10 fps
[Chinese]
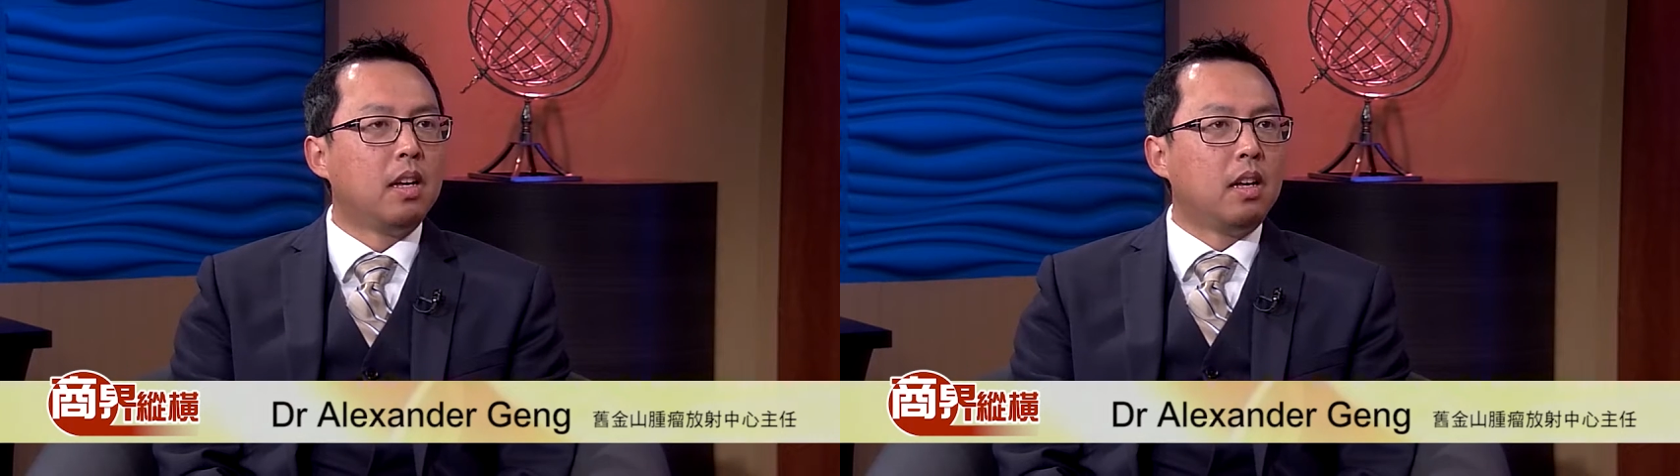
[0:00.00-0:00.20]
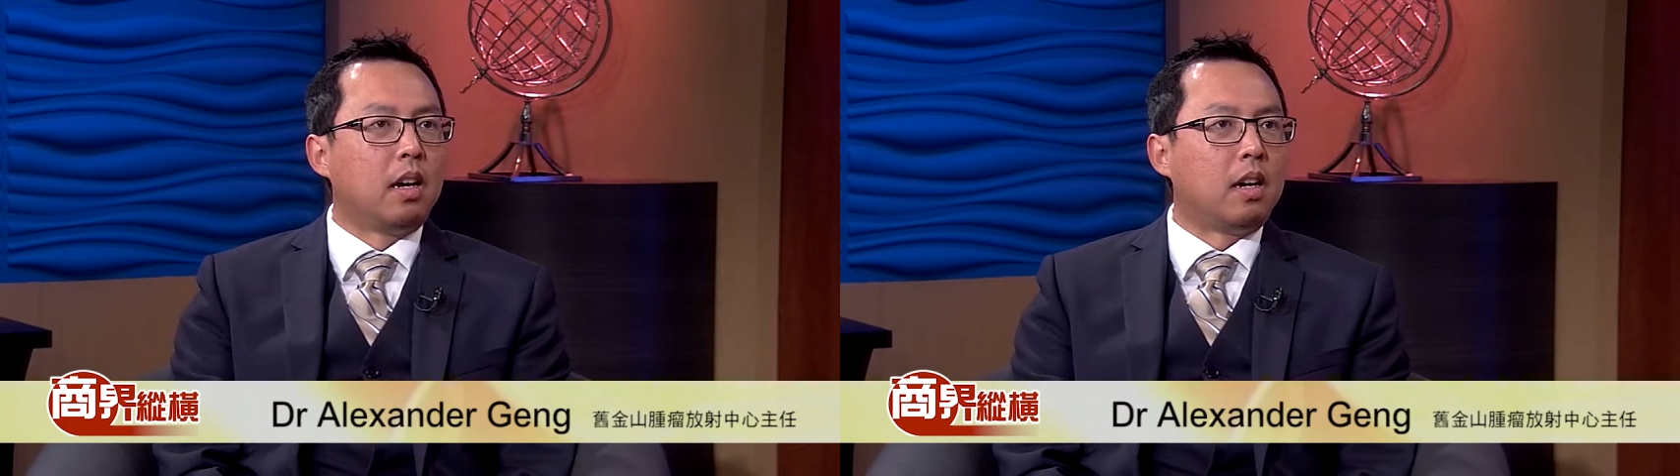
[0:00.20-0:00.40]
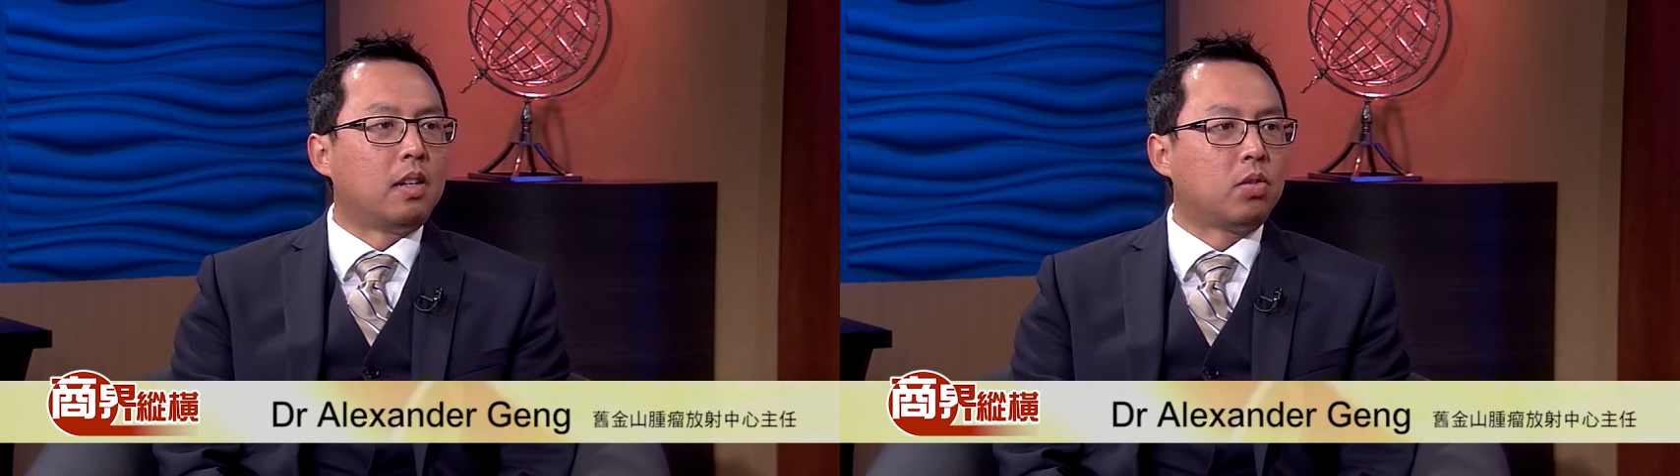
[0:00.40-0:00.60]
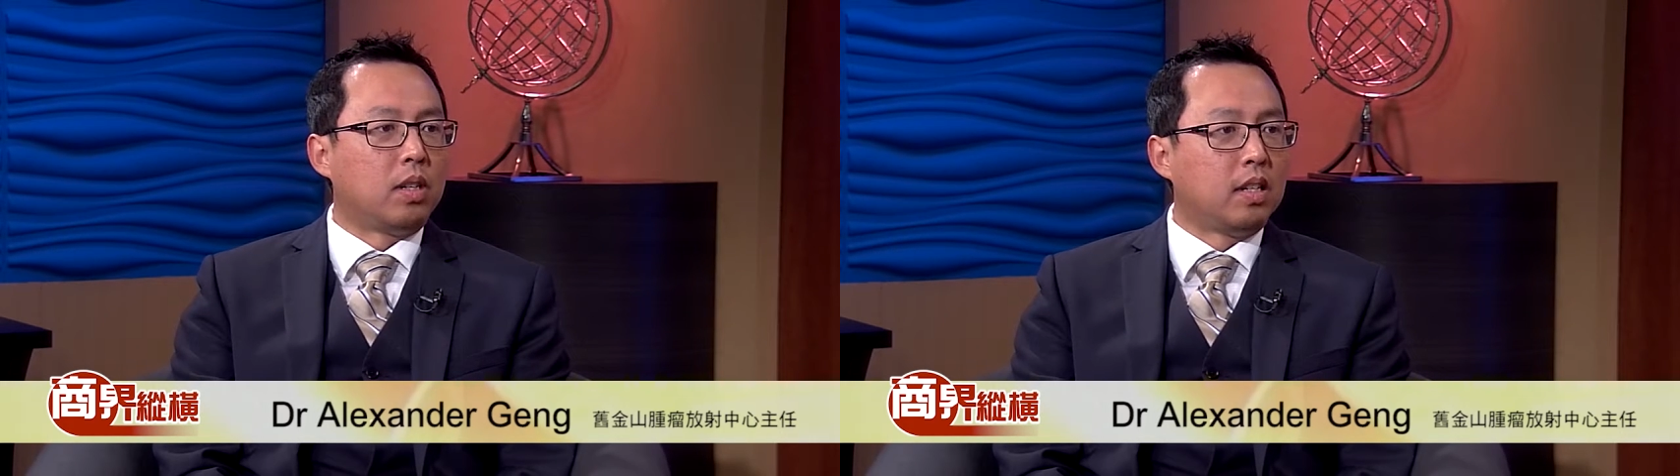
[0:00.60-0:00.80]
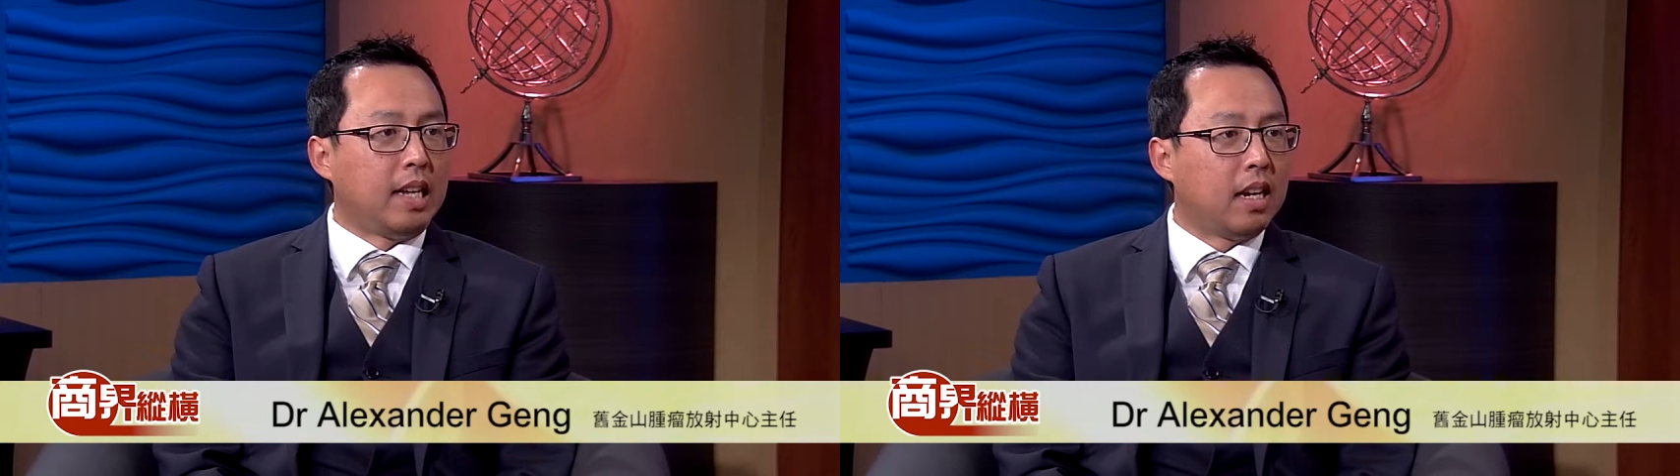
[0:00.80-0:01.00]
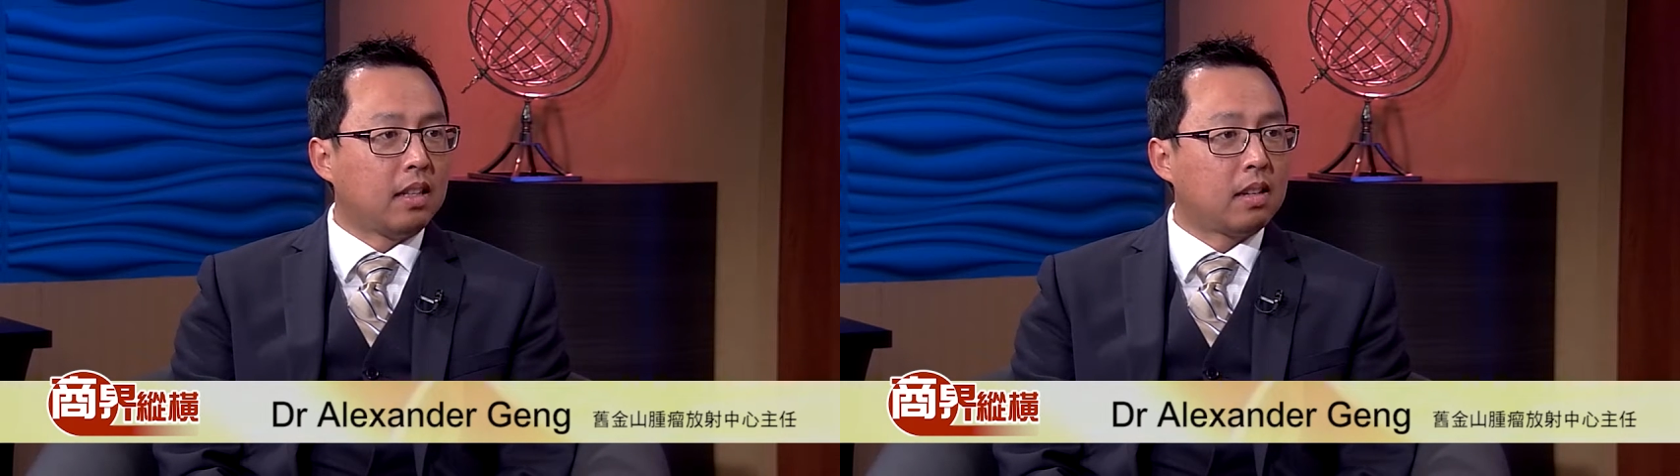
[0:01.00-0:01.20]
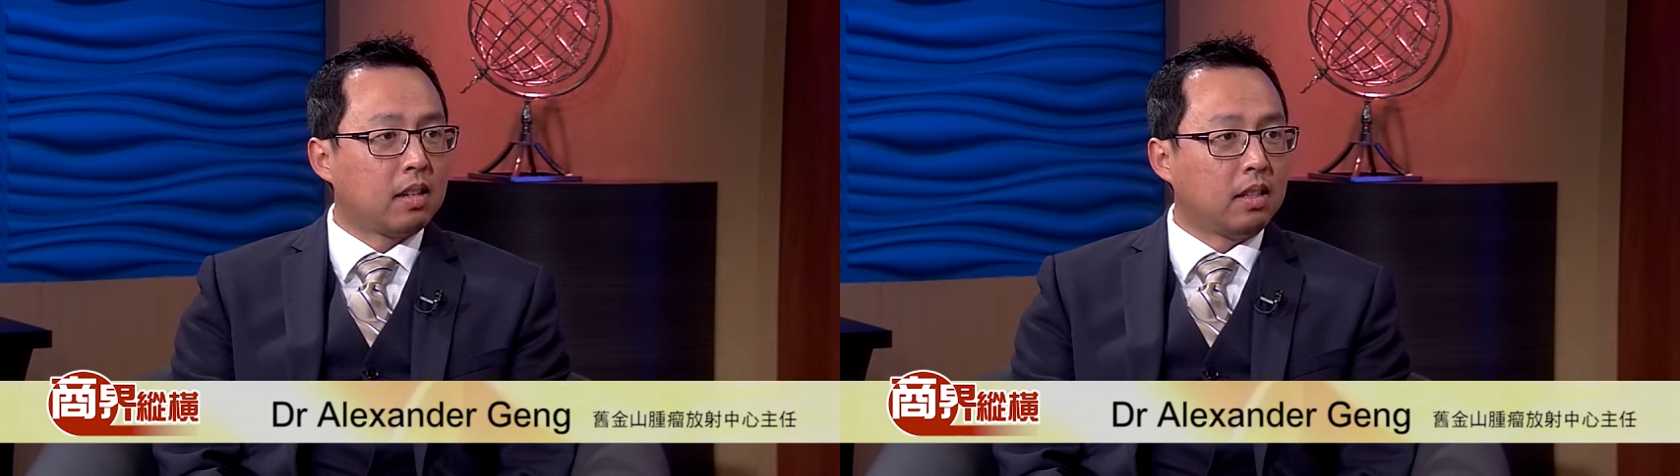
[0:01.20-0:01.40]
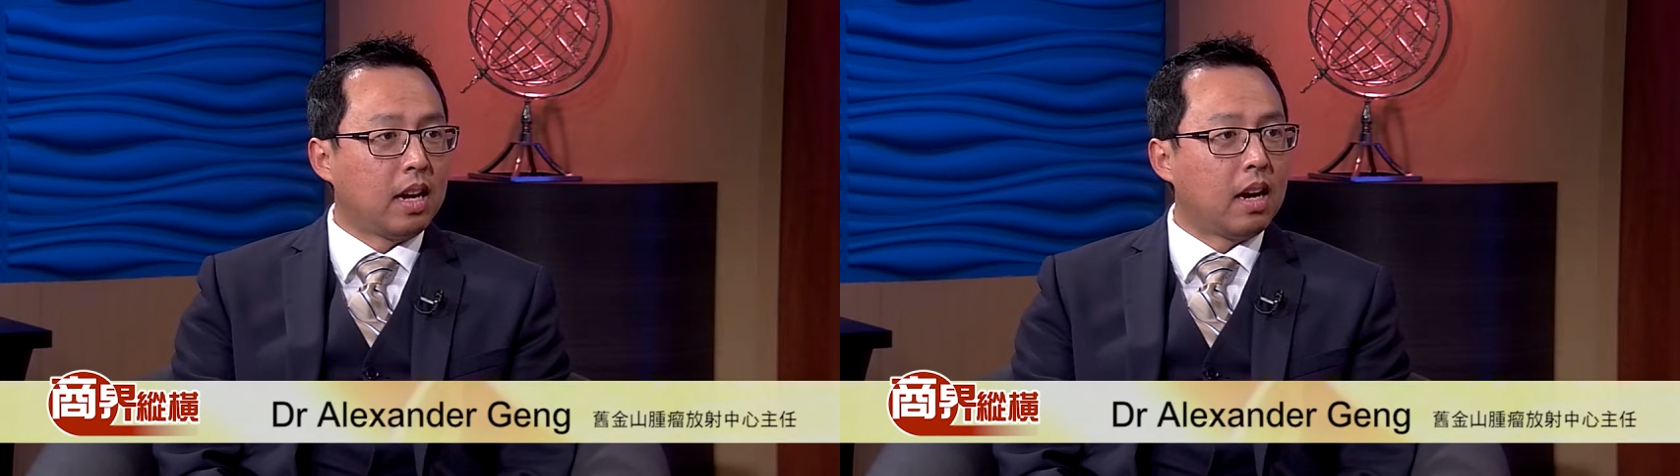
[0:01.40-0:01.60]
啊，随着年龄的
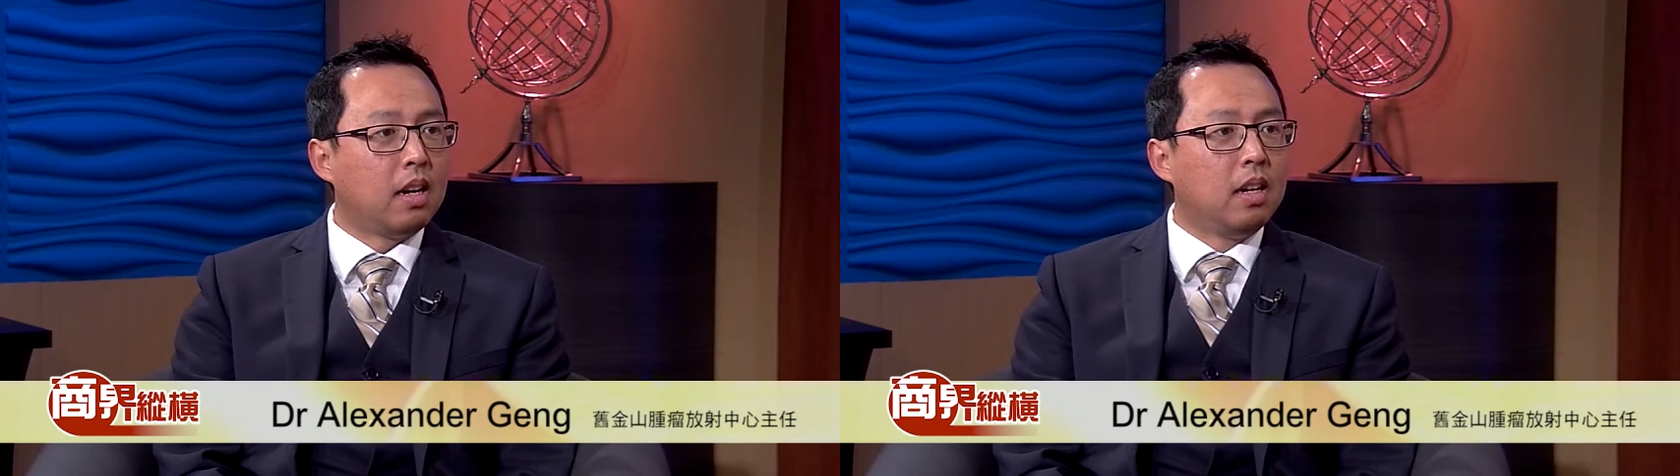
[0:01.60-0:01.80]
增大，